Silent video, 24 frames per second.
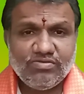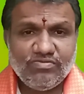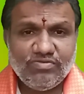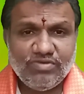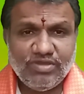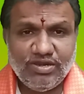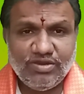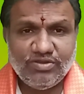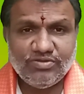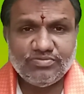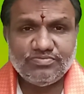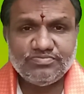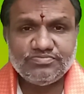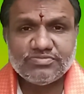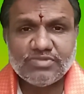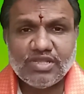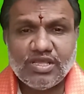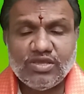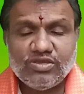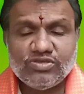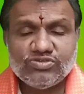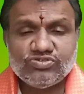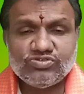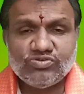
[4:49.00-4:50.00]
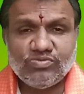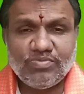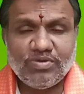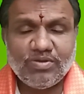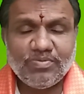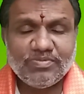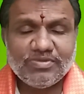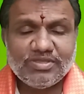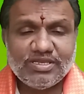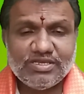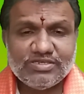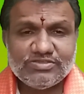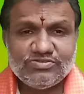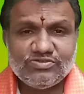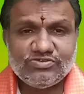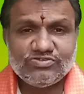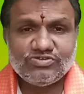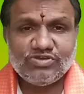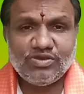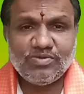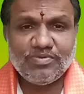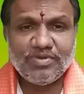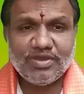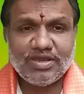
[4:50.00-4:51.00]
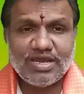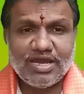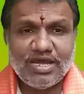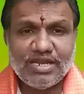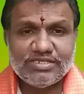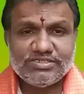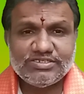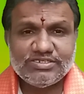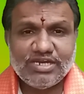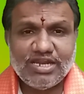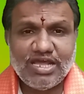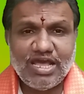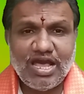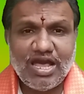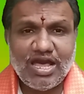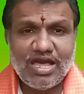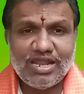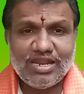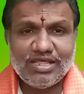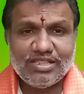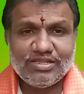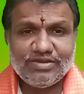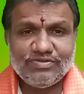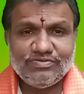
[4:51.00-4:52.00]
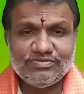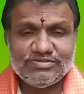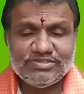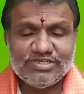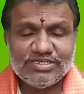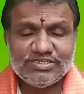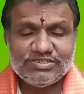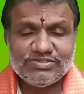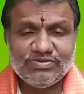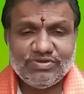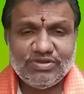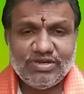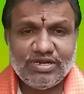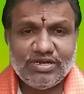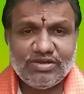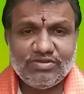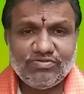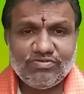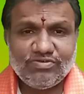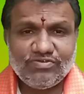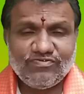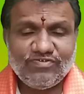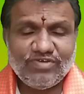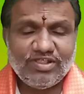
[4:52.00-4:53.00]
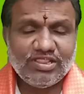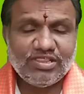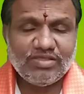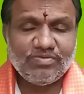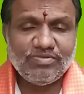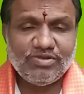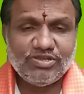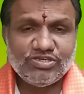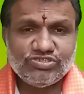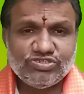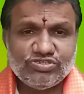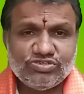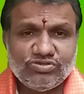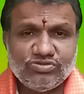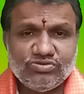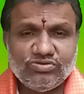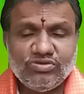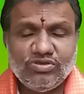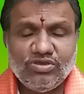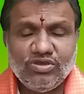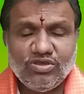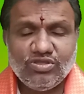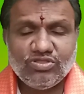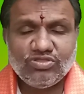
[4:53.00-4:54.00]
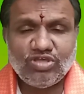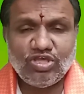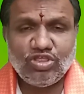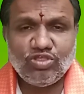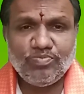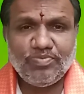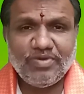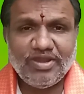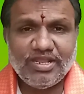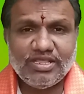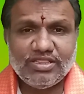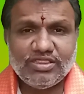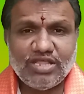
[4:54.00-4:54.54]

వీరు సుబ్రహ్మణ్యేశ్వర స్వామి యొక్క అర్చన ఆరాధన విశేషమైనటువంటి ఫలితములు ఇచ్చిన తదుపరి